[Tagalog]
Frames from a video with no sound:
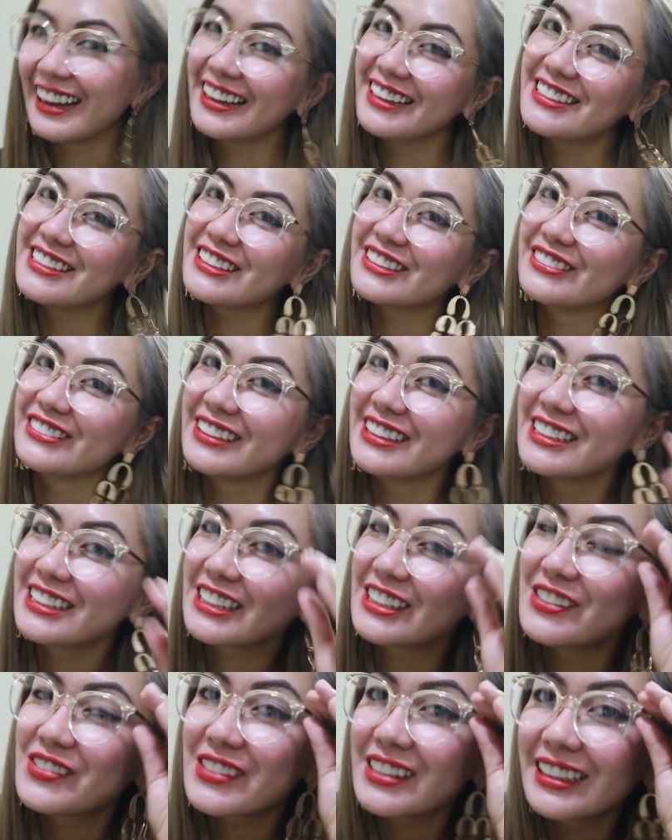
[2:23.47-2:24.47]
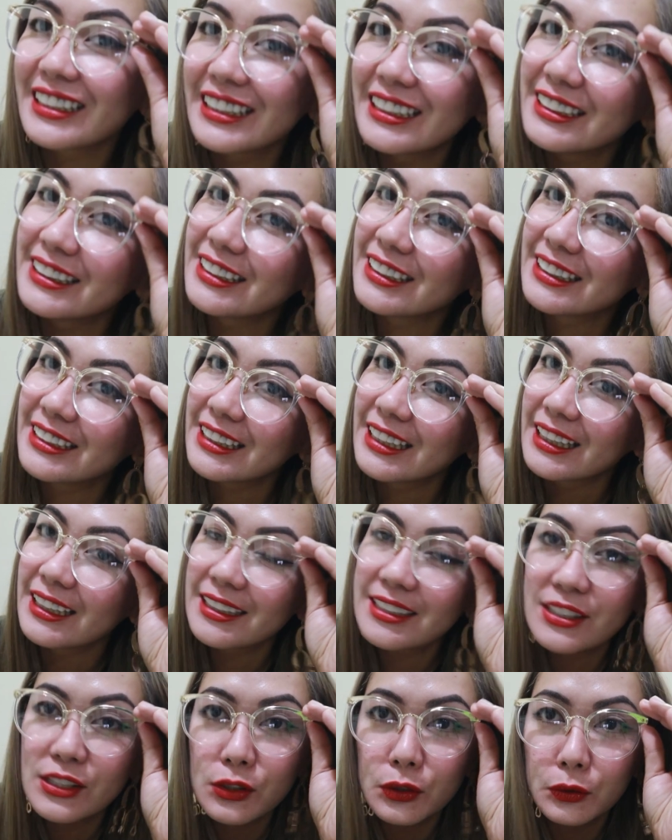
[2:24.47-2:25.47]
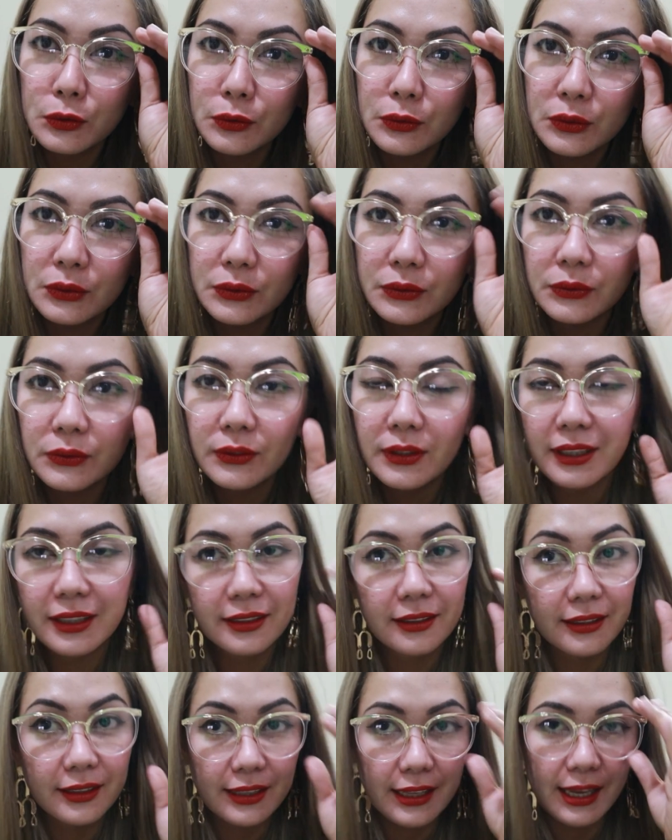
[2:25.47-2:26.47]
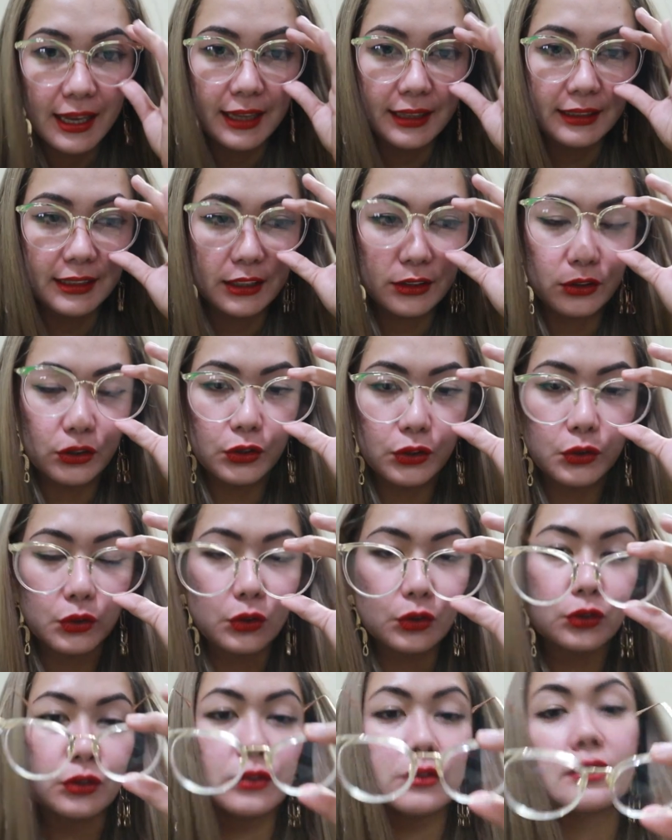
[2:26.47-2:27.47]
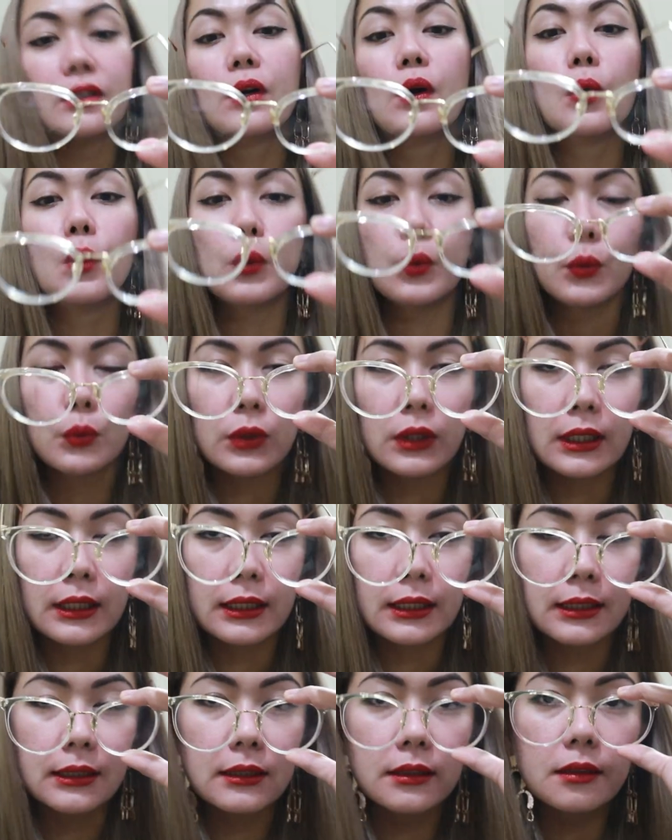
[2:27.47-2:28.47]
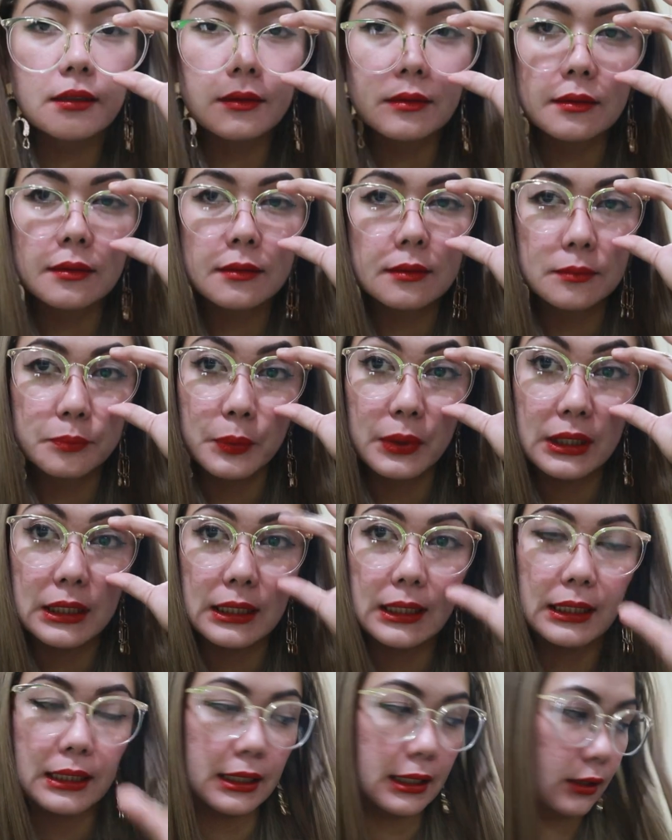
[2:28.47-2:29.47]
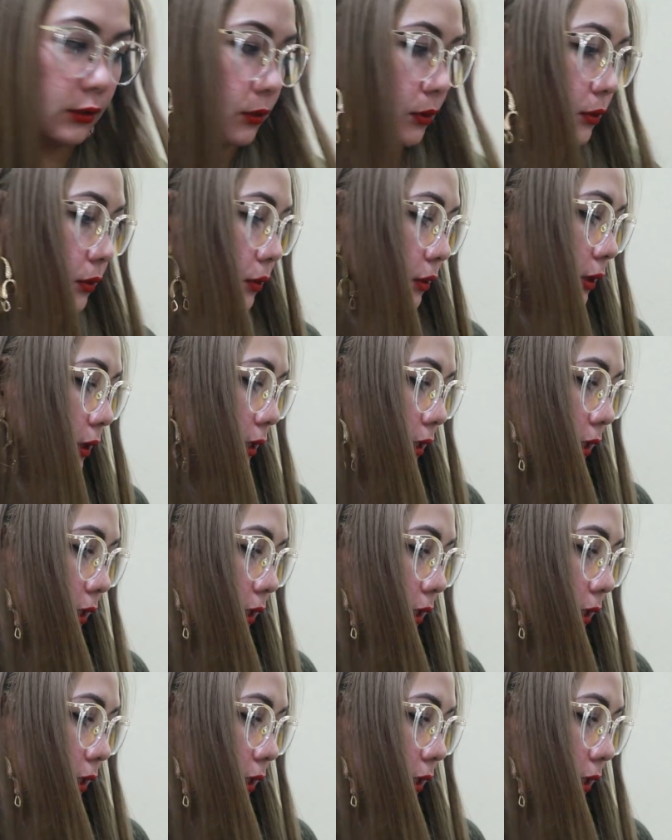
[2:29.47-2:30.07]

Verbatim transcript: Ayan siya mga chops. Ang ganda niya. So, yan. Ito yung unang pinili ko.